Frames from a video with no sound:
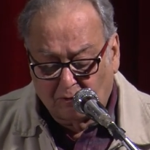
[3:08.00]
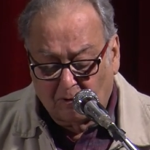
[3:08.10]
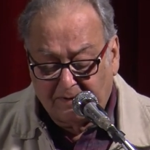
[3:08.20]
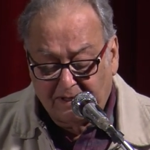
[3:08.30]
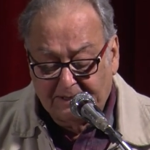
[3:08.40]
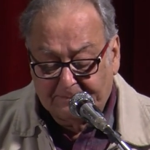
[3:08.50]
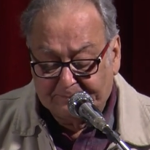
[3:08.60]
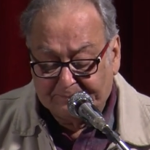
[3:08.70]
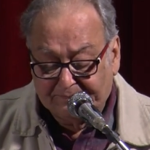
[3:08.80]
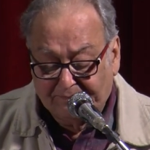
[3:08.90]
তবে
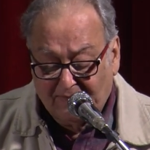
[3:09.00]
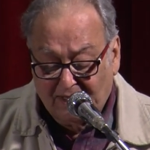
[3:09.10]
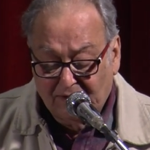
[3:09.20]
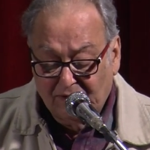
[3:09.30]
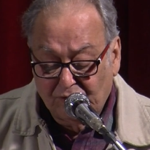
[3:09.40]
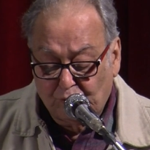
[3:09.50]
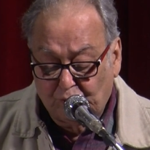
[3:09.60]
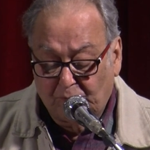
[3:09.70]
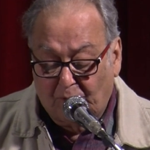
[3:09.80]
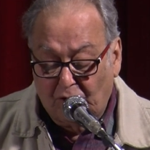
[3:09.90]

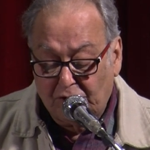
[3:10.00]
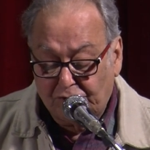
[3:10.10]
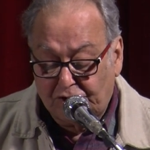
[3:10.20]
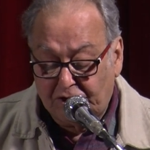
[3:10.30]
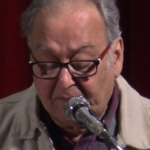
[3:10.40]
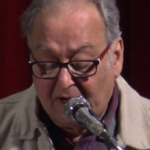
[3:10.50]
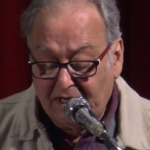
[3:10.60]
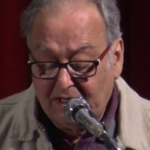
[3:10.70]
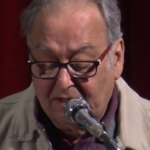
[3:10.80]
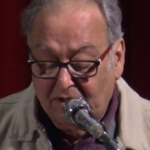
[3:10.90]
শুধু বয়স
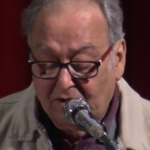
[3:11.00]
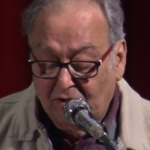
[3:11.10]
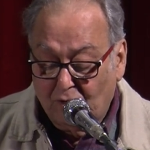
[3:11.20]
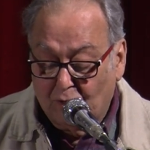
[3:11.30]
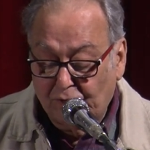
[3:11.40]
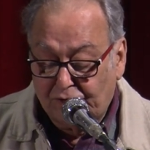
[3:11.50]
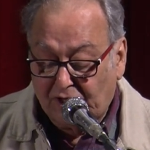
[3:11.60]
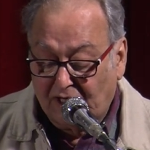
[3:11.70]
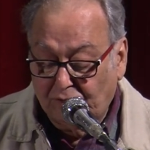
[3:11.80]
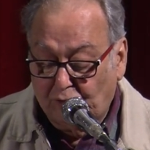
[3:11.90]
সীমায়
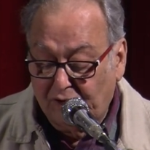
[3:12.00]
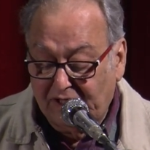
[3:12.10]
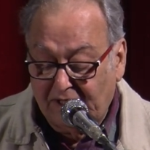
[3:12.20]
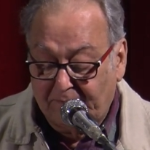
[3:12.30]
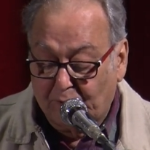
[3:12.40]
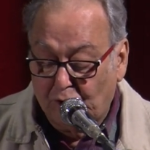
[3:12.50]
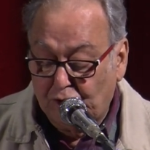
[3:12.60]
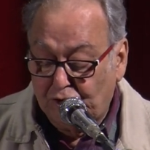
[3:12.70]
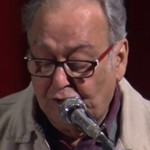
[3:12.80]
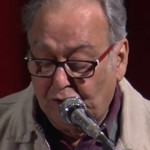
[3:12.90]
অনুষ্ঠান তৈরির
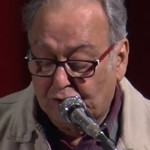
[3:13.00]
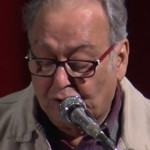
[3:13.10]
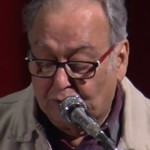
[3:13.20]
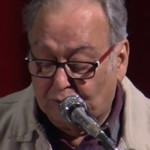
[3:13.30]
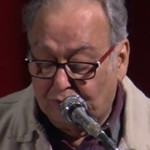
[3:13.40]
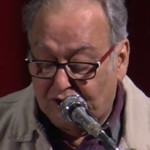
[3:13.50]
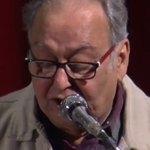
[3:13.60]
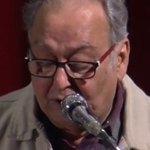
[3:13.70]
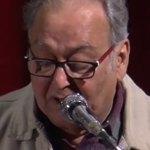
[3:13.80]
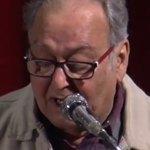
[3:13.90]
প্রয়োজনীয় শর্ত
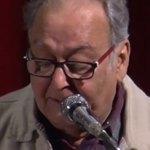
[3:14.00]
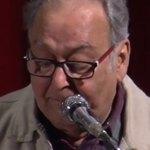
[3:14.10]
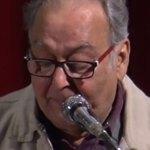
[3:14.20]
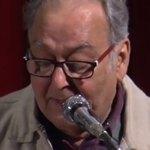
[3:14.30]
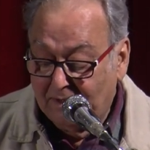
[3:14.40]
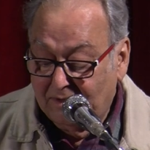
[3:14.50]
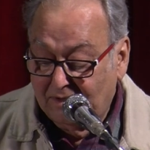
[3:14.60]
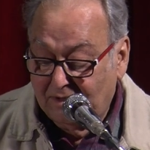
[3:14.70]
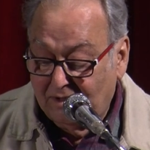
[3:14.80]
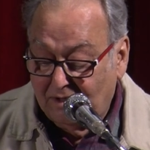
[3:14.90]
ছিল না
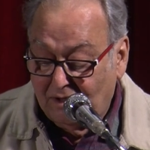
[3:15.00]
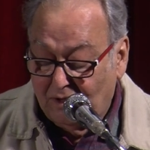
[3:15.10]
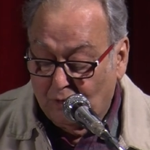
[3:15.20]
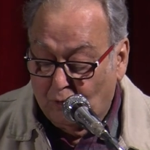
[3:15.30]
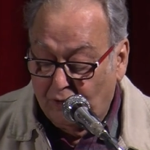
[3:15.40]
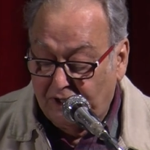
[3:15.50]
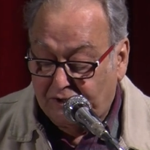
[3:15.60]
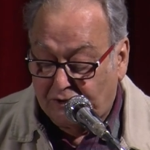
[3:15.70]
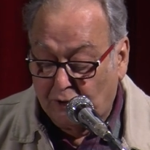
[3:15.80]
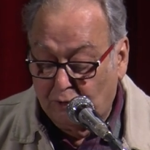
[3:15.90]

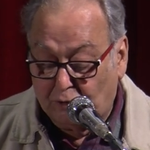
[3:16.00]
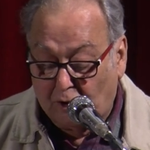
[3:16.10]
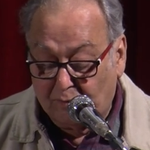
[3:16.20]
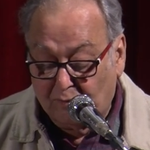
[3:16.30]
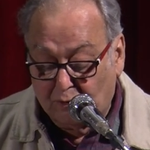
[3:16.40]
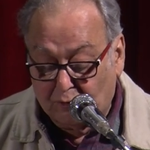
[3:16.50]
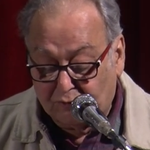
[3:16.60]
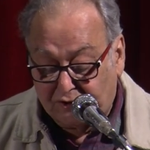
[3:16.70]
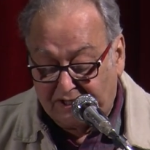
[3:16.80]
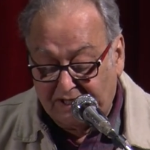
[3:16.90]
গরিষ্ঠ
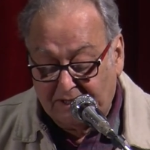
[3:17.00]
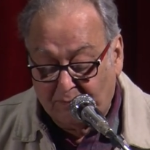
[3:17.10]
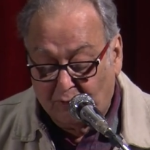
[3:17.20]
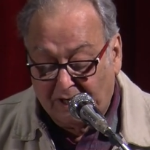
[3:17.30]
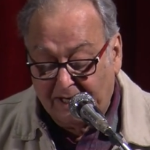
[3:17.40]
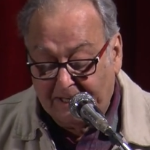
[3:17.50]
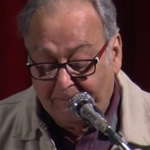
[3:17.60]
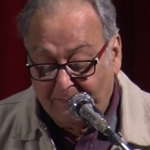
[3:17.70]
ধর্মগোষ্ঠীর মনে